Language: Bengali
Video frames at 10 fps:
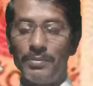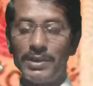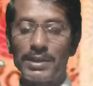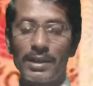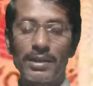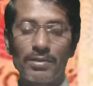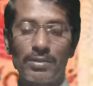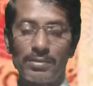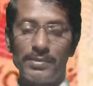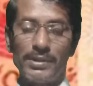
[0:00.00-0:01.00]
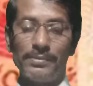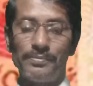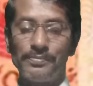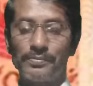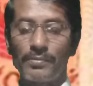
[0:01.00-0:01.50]
বিছানার গরমে
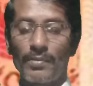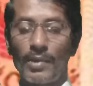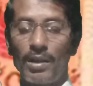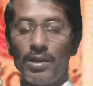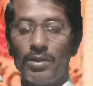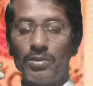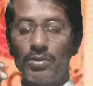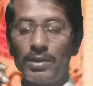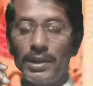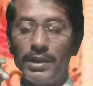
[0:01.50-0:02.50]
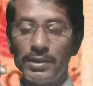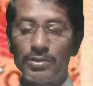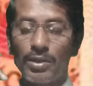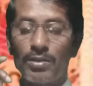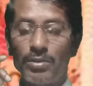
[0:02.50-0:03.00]
রুগিনীর
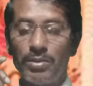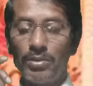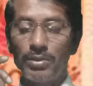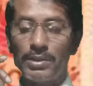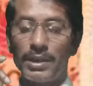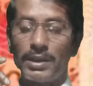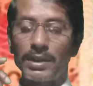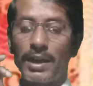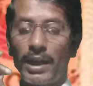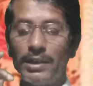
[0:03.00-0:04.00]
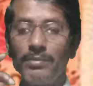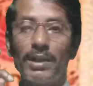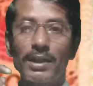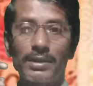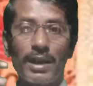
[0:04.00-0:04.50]
চক্ষুতে
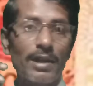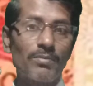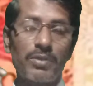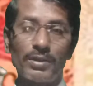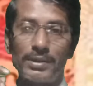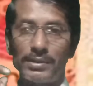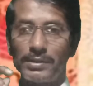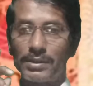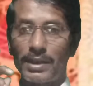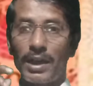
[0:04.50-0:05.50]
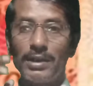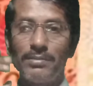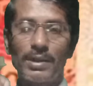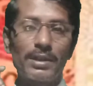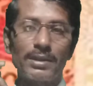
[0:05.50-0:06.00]
কালিমার দাগ পড়ে
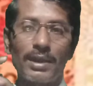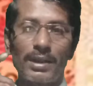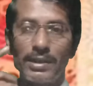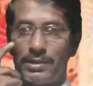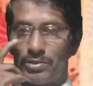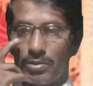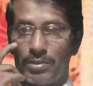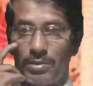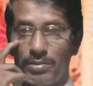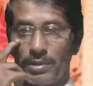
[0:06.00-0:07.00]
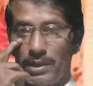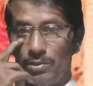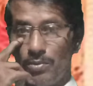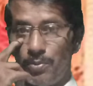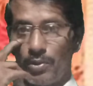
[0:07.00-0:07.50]
কালিমার দাগ এই চক্ষুর
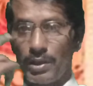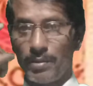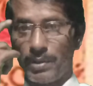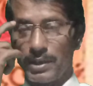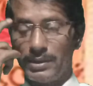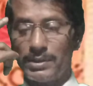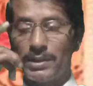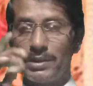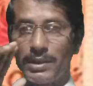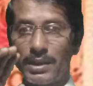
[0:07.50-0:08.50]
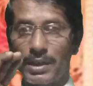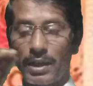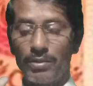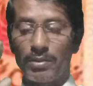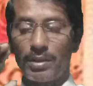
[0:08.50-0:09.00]
এই উপরে বা নিচের দিকে
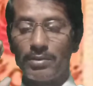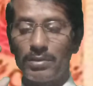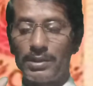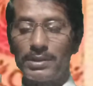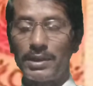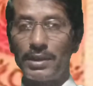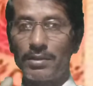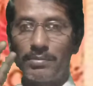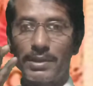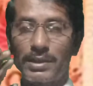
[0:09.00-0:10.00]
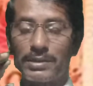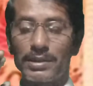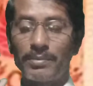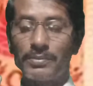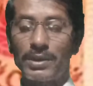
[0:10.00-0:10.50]
কালো কালো হয়ে যায় এরকম একটা
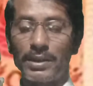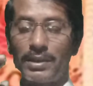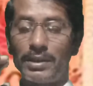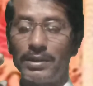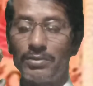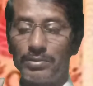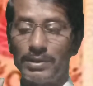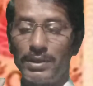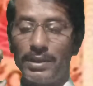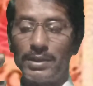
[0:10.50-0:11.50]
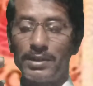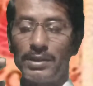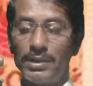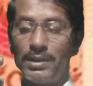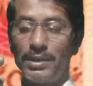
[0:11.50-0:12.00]
সাপ থাকে এই রুগীদের
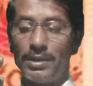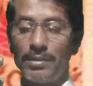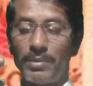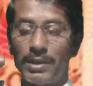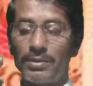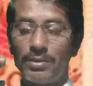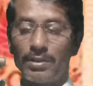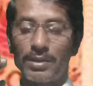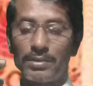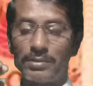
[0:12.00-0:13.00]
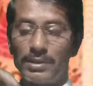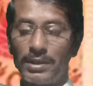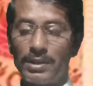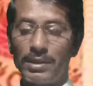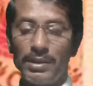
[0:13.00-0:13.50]
পাইটোলক্কা
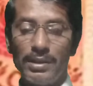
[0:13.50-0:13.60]
রুগীদের